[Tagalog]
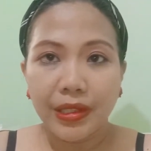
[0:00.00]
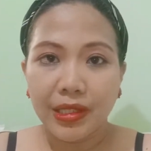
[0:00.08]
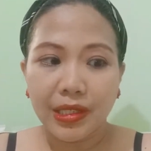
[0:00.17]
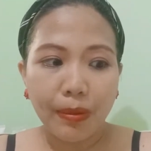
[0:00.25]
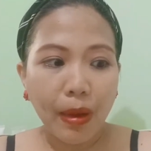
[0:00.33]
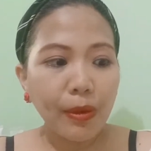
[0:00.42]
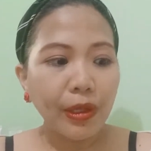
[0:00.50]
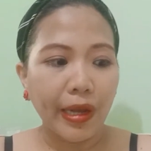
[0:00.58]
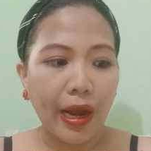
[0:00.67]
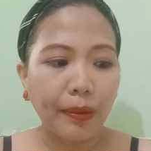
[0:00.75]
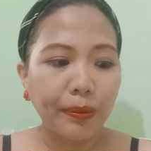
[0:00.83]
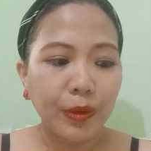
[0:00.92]
sa bubble
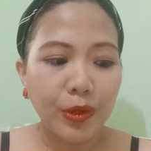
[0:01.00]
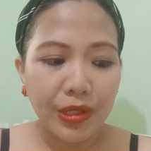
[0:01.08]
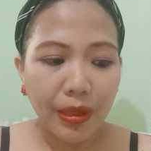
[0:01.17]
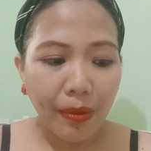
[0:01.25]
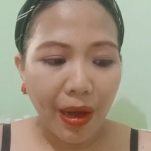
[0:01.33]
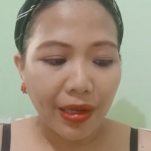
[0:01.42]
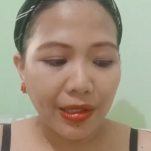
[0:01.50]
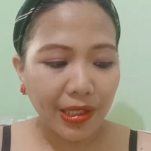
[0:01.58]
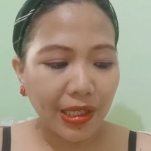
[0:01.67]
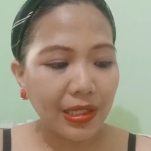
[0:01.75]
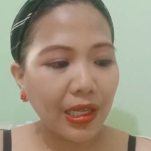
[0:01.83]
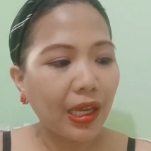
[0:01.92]
wrap, dun sa box
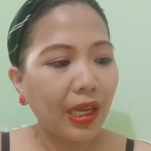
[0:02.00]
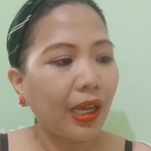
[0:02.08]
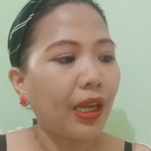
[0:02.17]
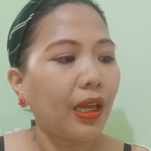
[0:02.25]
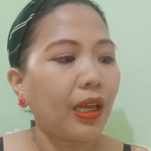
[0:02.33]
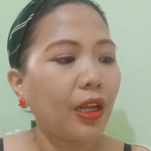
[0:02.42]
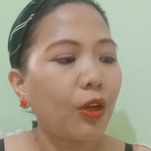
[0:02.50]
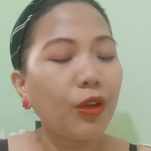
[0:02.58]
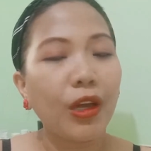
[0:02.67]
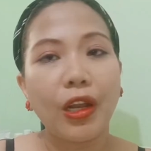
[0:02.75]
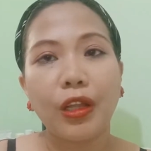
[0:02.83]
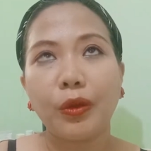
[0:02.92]
kasi inano
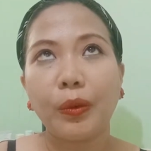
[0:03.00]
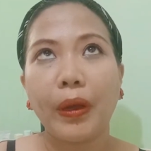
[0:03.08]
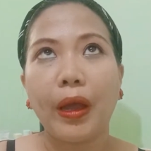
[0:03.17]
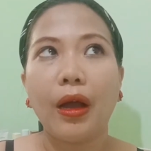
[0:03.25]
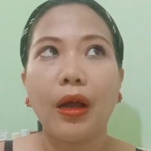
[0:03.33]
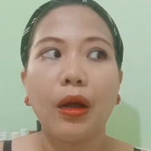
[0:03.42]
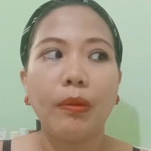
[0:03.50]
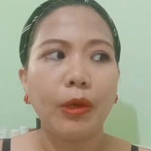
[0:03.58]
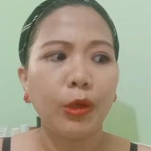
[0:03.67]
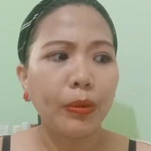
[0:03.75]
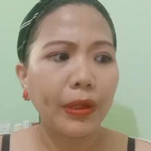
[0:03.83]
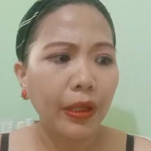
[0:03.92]
niya na to eh. Um,
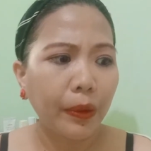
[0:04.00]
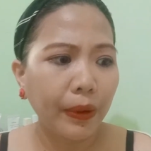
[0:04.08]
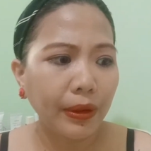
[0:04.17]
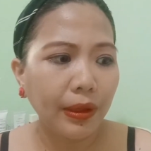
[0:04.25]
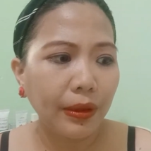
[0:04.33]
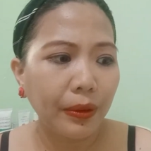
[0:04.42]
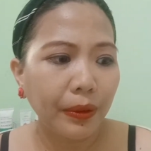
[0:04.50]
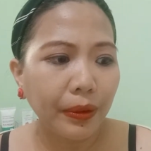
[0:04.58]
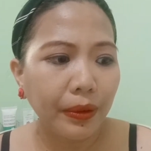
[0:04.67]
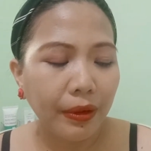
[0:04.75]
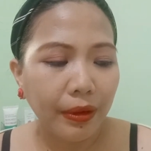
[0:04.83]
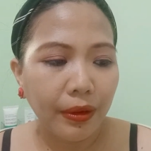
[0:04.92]
ano bang tawag
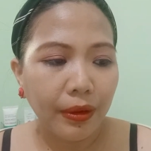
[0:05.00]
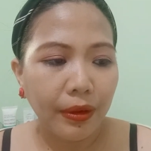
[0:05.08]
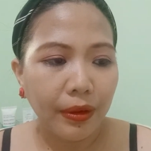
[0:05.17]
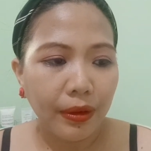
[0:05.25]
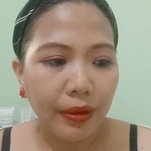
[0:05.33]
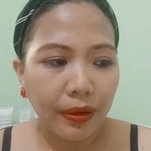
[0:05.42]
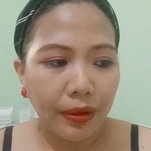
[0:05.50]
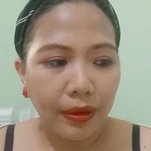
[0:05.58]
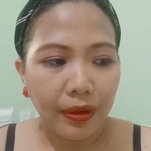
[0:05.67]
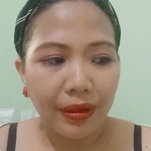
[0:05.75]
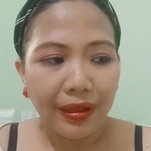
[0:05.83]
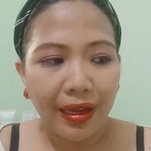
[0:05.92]
dito?
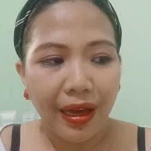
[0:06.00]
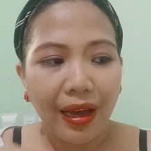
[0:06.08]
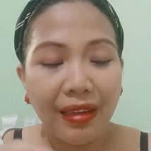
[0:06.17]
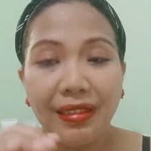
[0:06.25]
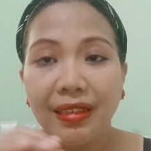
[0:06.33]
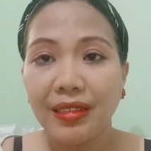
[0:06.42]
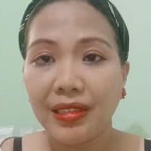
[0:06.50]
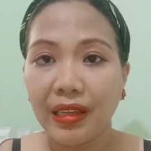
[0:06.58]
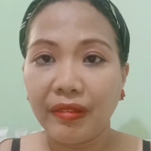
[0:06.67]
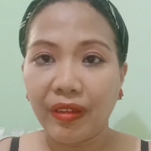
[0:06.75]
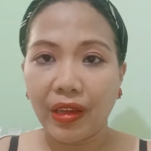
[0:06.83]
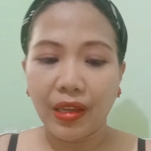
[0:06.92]
Uh,
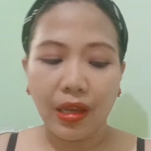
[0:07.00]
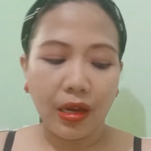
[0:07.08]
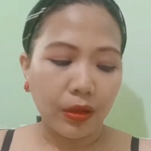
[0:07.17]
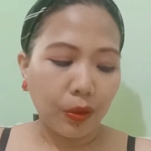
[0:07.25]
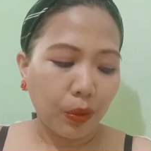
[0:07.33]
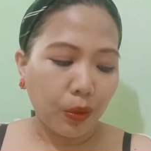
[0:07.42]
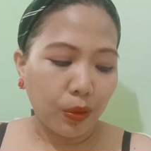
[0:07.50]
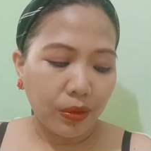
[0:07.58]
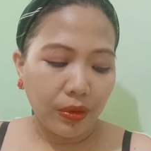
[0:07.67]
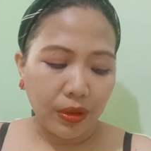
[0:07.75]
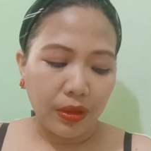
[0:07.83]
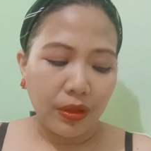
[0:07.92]
dinisinfect niya na to.
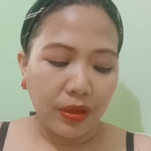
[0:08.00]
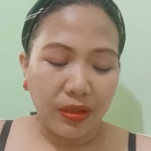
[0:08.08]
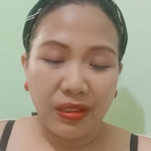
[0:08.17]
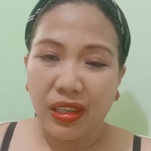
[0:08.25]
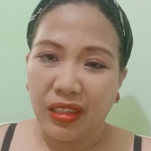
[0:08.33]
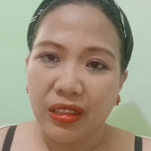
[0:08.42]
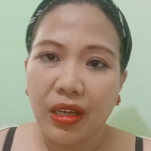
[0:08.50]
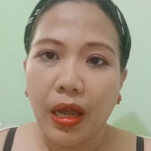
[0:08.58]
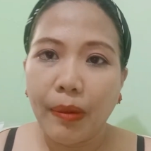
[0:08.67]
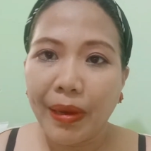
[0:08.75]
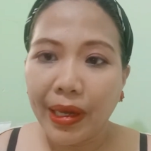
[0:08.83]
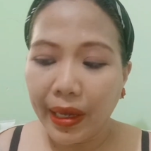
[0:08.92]

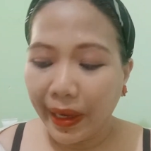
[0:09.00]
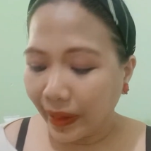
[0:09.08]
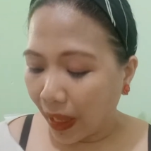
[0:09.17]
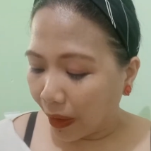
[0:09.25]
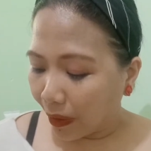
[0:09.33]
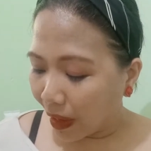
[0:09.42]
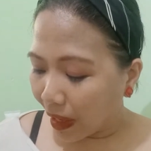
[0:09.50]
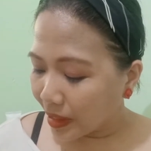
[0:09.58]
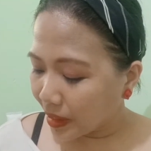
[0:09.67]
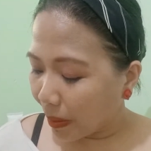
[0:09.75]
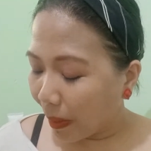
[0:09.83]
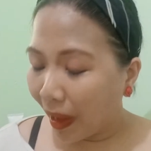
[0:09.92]
Kaya mag-ingat tayo ha, ah
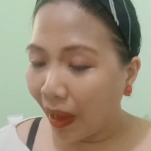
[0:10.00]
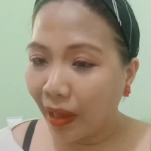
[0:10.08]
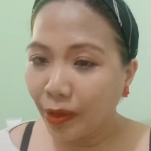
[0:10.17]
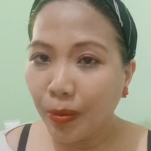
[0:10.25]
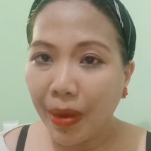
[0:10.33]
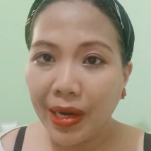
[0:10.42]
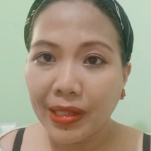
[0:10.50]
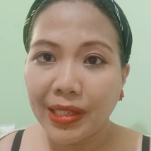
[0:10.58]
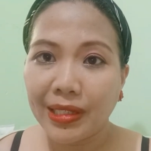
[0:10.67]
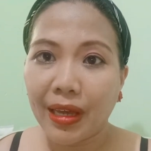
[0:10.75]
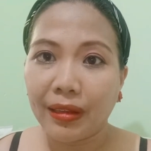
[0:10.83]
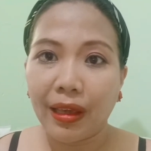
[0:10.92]
sa mga
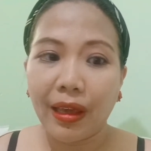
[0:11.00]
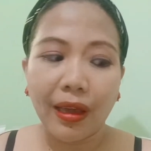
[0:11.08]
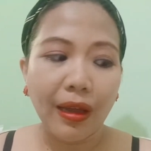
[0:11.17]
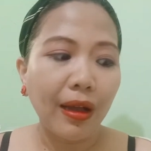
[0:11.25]
dumarating sa ating